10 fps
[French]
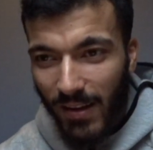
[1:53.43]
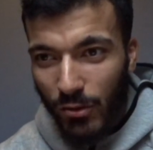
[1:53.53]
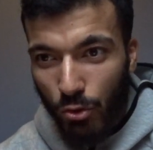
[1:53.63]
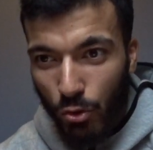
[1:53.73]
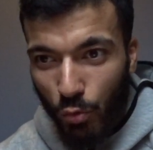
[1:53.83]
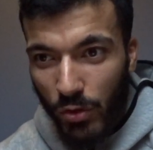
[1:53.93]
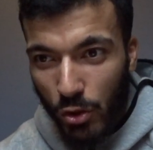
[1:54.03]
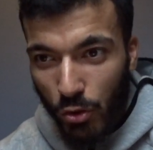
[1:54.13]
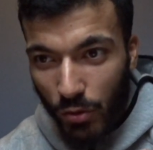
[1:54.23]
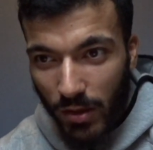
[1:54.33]
Je suis
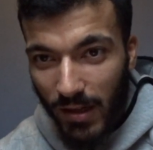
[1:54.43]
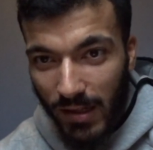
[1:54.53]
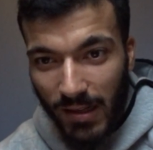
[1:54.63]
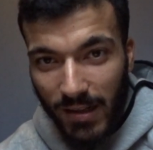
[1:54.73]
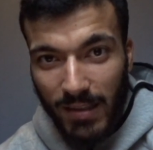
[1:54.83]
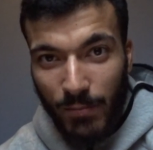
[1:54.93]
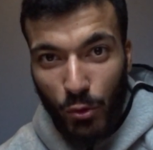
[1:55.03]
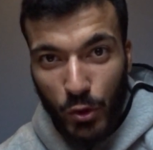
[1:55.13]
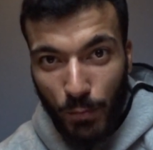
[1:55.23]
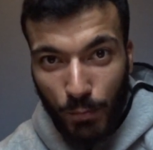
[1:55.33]
choqué, les gars. Il s'est
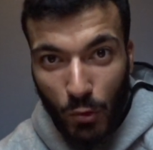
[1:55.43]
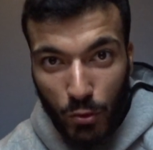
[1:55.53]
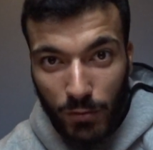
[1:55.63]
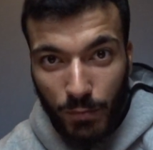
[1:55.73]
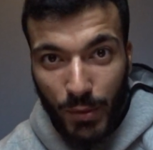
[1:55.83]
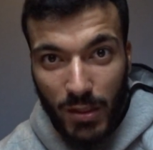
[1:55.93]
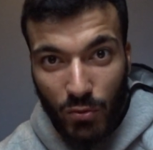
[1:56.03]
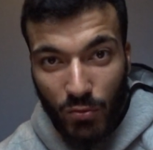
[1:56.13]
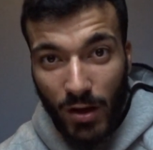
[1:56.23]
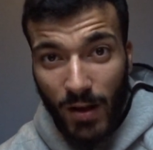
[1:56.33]
mangé deux ans de
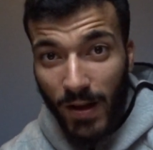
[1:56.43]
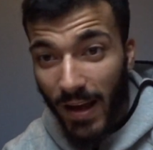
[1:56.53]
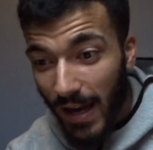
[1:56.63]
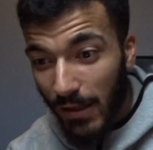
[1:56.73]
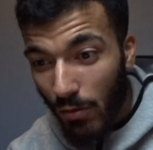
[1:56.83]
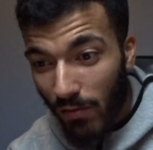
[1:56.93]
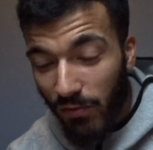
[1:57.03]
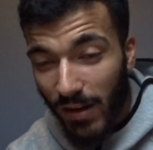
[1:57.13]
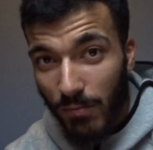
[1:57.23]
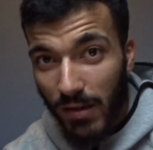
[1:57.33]
prison, un an
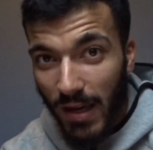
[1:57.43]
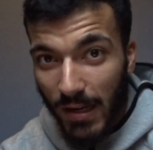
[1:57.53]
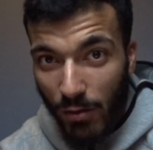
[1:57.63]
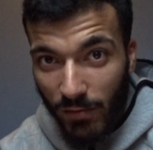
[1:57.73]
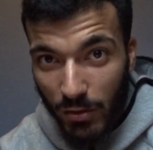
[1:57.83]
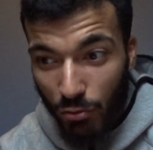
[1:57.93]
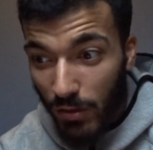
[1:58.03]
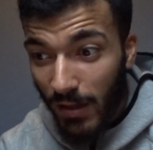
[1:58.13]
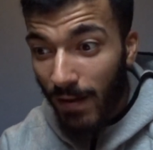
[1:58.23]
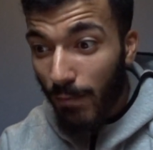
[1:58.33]
ferme et un an avec
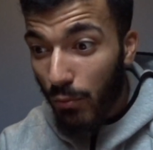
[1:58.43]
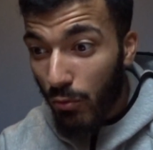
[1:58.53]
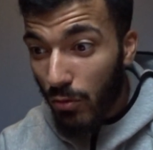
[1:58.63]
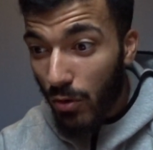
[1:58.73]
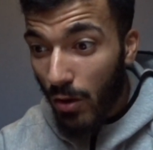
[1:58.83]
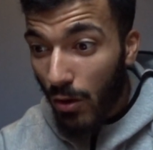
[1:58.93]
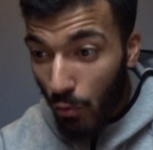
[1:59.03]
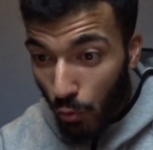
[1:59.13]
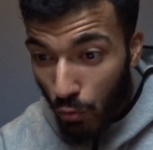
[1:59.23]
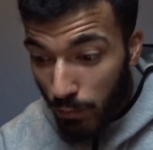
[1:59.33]
ceci, plus
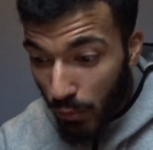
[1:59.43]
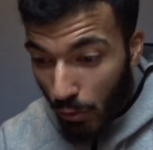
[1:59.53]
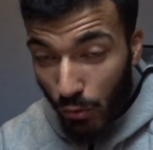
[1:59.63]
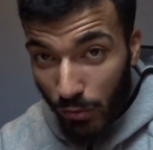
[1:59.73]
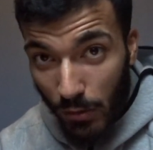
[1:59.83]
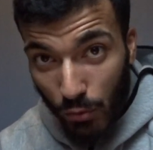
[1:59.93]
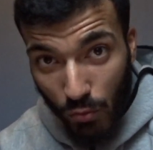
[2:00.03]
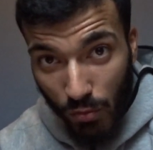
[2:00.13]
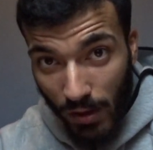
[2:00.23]
le tout pour couronner le tout.